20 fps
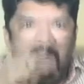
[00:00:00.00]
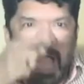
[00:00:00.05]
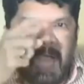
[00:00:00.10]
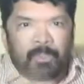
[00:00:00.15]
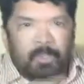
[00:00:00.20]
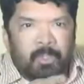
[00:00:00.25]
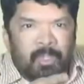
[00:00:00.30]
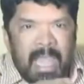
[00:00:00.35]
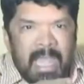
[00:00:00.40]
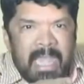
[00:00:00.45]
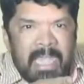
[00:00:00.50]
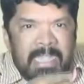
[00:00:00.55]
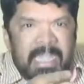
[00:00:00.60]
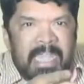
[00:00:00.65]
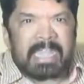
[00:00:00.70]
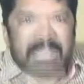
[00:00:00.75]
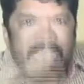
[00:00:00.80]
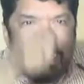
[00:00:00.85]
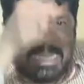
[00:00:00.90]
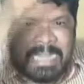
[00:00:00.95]
అందుకని
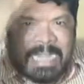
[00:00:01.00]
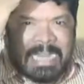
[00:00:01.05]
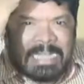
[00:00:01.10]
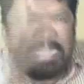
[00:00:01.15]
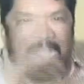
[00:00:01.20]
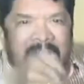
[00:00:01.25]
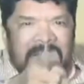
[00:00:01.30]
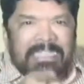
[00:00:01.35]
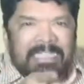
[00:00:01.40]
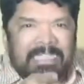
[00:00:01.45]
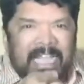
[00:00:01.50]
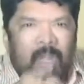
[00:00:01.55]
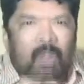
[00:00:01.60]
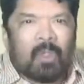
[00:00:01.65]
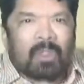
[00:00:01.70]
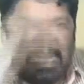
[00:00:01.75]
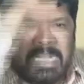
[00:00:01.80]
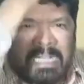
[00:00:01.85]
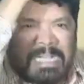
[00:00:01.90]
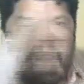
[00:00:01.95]
నీకు ఎక్కడ కాల్చాలో
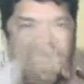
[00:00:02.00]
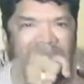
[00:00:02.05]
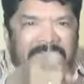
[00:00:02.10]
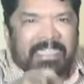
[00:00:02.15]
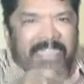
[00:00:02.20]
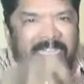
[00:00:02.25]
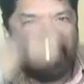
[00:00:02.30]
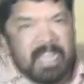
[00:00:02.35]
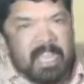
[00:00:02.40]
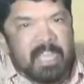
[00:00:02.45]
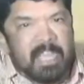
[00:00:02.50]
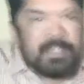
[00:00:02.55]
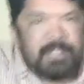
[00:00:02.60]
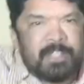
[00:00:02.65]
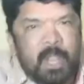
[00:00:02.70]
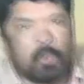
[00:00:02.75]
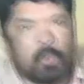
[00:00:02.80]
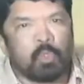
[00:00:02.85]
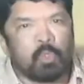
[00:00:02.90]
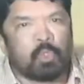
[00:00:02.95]
అక్కడ కాల్చి
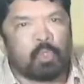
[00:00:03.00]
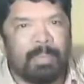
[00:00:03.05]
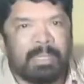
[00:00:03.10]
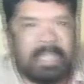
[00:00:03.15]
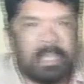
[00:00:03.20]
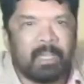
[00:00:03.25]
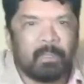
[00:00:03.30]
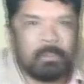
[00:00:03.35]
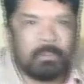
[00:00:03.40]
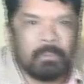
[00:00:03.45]
ఇంట్లో కూర్చోబెట్టారు